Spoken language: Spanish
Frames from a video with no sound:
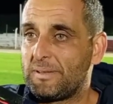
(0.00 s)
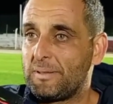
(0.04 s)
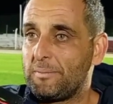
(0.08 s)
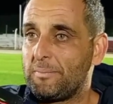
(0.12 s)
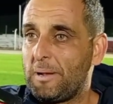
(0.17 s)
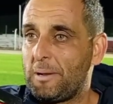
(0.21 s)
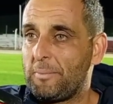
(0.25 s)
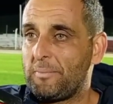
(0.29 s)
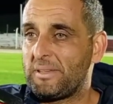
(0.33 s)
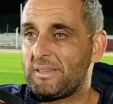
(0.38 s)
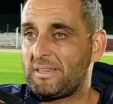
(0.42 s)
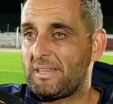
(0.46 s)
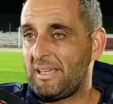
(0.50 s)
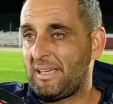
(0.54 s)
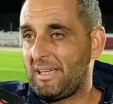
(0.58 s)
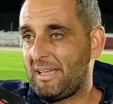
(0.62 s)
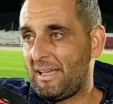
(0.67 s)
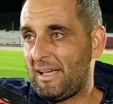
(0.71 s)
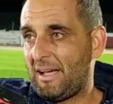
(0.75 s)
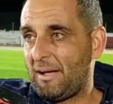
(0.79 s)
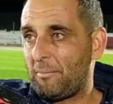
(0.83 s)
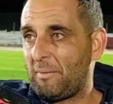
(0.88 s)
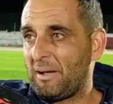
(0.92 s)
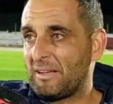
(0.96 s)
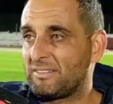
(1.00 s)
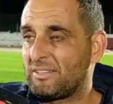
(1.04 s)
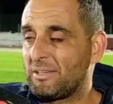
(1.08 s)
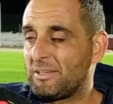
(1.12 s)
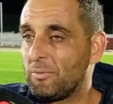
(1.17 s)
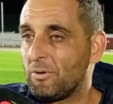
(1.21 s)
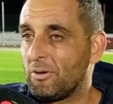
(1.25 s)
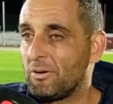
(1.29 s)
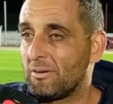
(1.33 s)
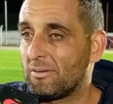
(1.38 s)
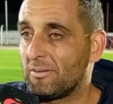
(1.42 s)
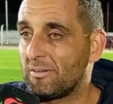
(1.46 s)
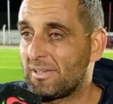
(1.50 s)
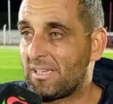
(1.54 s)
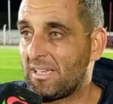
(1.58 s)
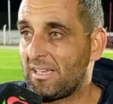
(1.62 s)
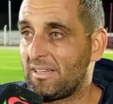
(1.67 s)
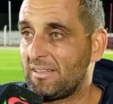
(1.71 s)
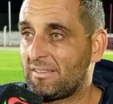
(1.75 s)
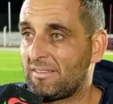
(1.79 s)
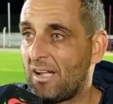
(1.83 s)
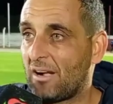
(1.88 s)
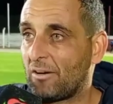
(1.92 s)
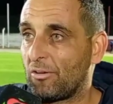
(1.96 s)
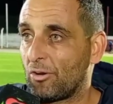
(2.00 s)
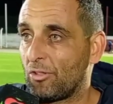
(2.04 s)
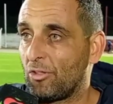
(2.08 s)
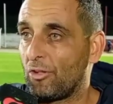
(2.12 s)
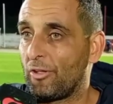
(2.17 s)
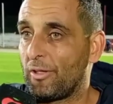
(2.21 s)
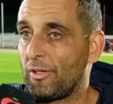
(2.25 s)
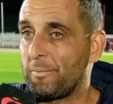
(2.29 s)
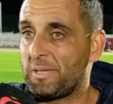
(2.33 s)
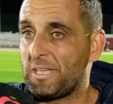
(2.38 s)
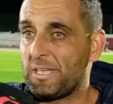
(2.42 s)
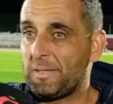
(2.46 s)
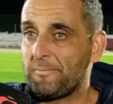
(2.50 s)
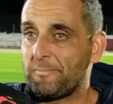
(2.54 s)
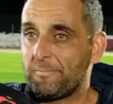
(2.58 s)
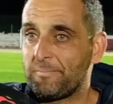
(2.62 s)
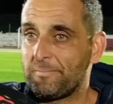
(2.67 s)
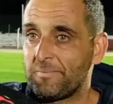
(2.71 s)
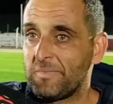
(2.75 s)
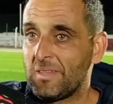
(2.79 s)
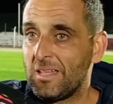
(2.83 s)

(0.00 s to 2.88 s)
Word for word: principalmente a Máximo, que se acordó de mí.